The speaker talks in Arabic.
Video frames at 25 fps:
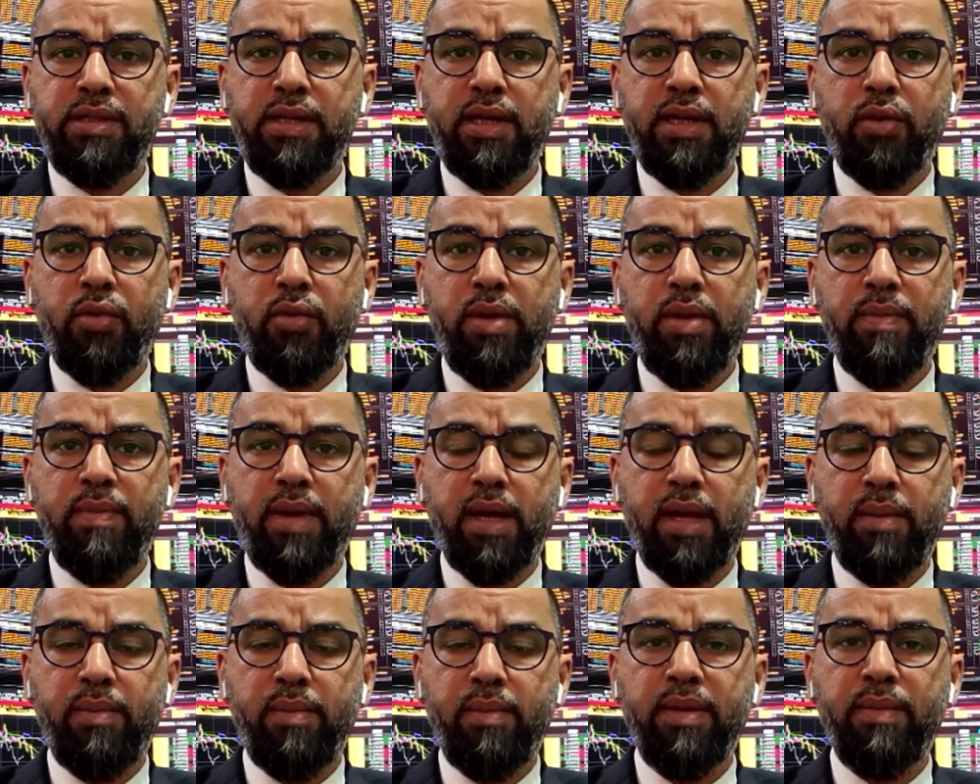
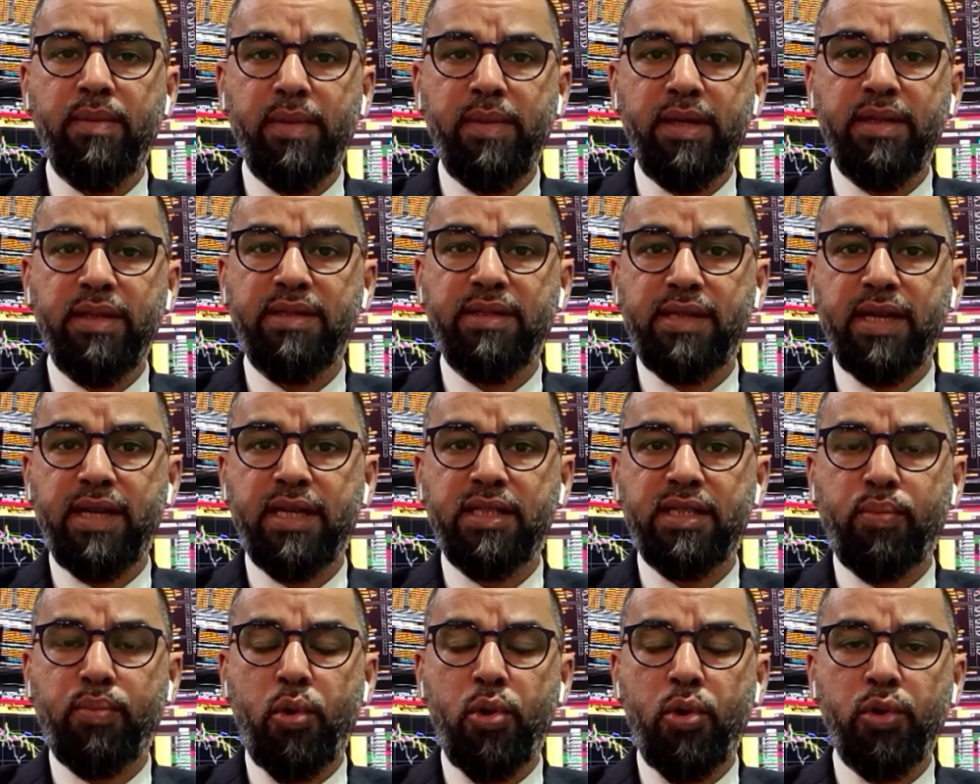يمكن من من
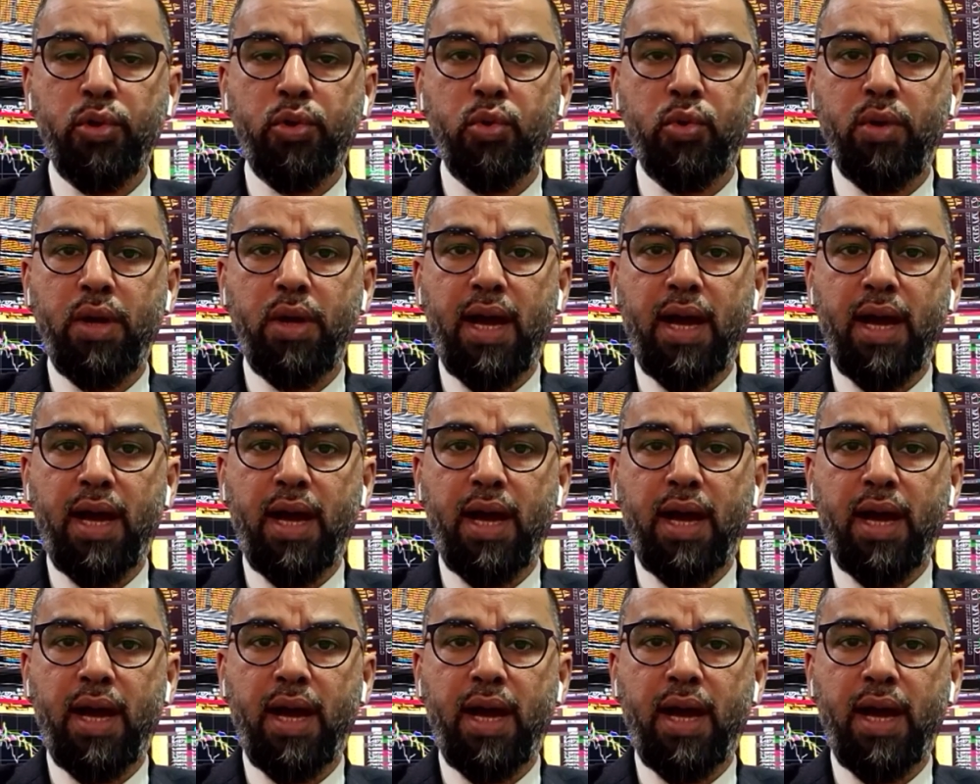6.2